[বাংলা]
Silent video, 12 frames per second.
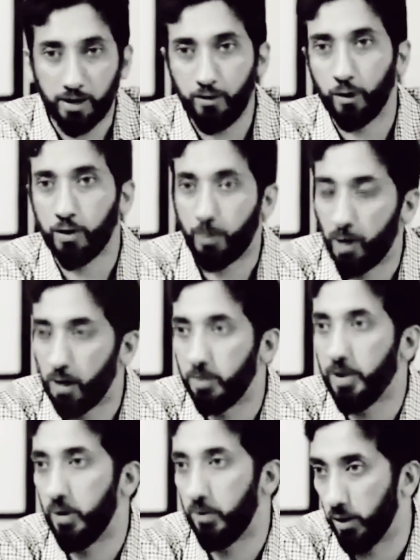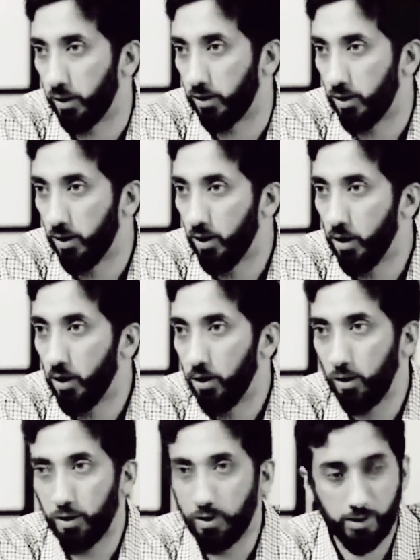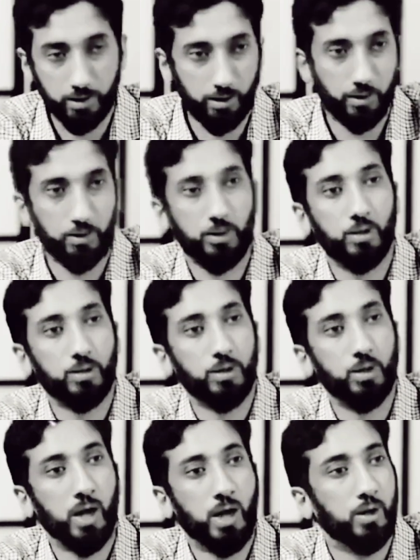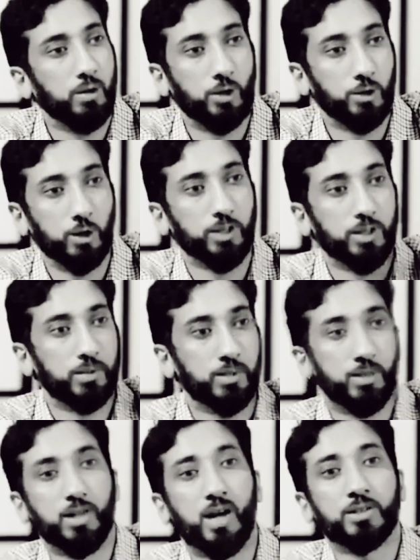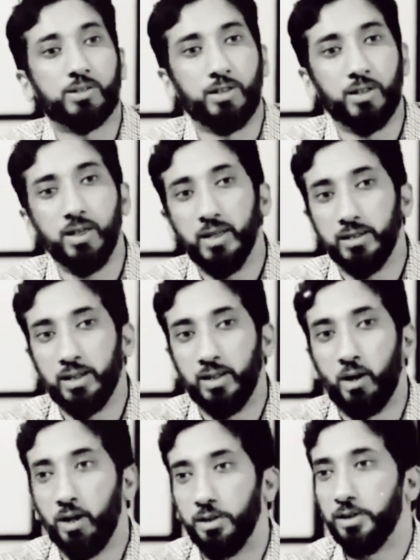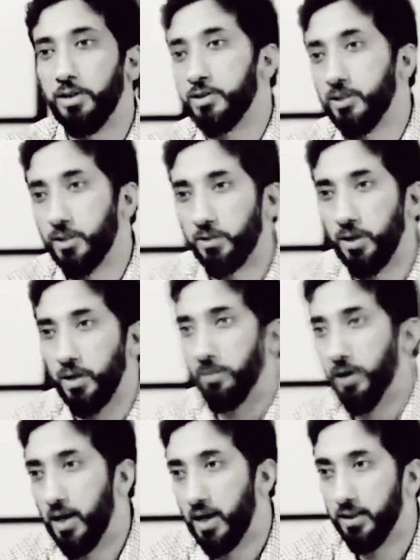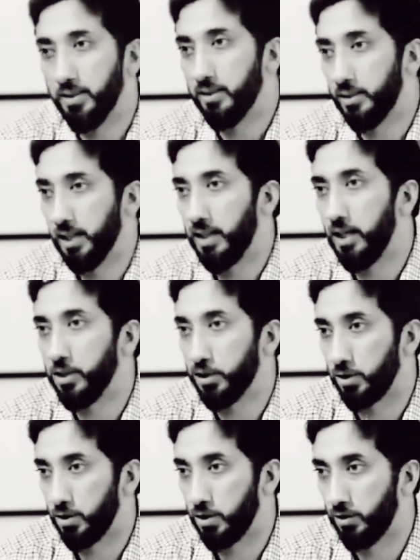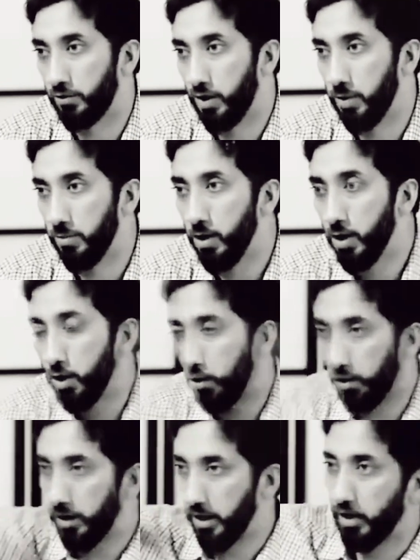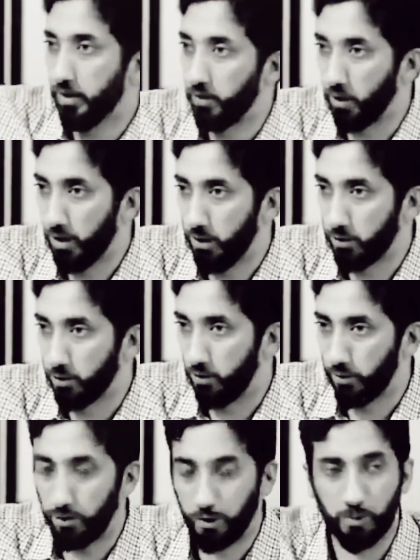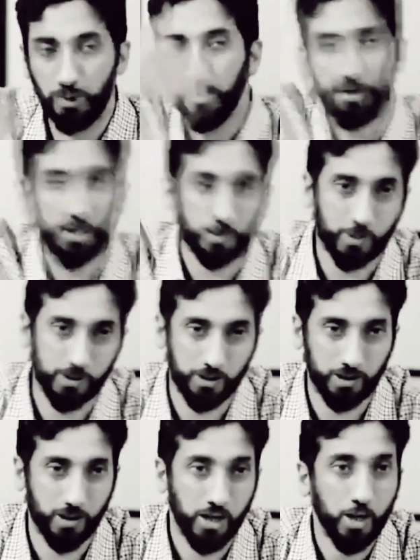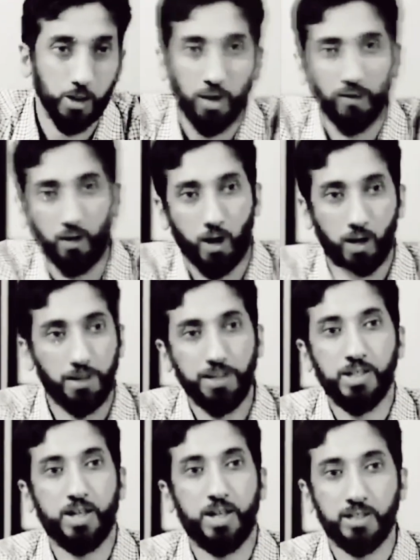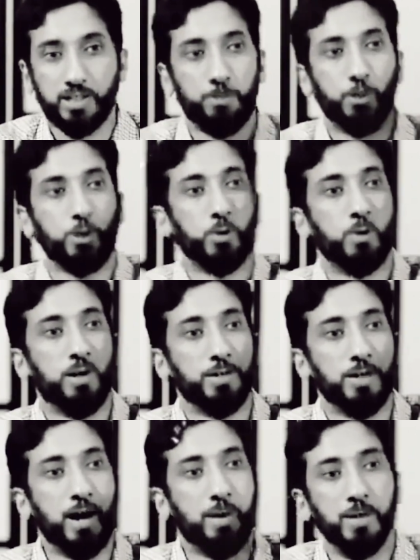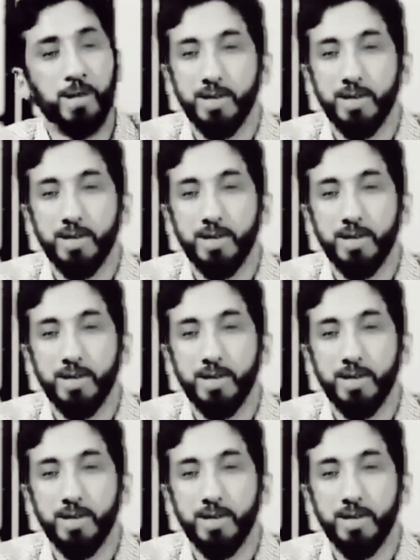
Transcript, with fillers: অথবা ডাক্তার যার পিছনে নার্সরা আদেশের অপেক্ষায় থাকে এই অবস্থা যে কারো ব্যাপারেই হতে পারে উপরন্তু আপনার ঘরের প্রধান আপনি আপনার রয়েছে অর্থবিত্ত এ সব কিছুতেই আপনি প্রধানতম কিন্তু এর পরও আপনি ভাবেন